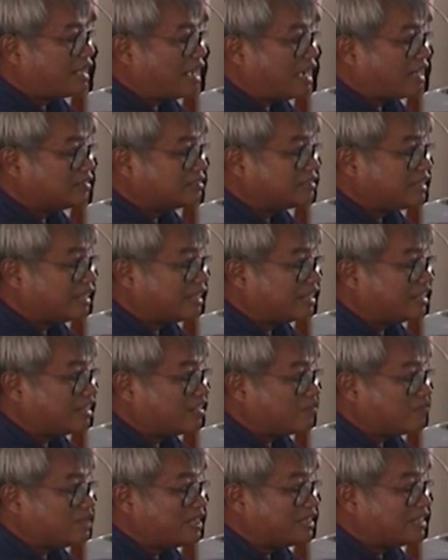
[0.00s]
การเกษตร
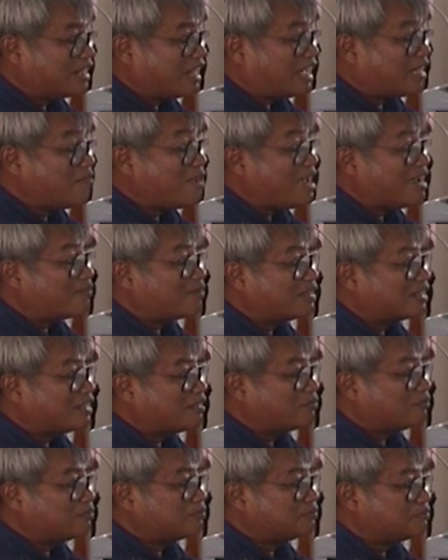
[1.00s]
เนี่ยมีตั้งหลายแบบนะ
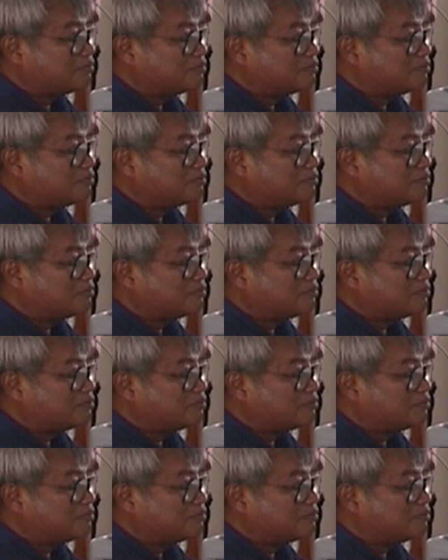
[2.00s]
ครับ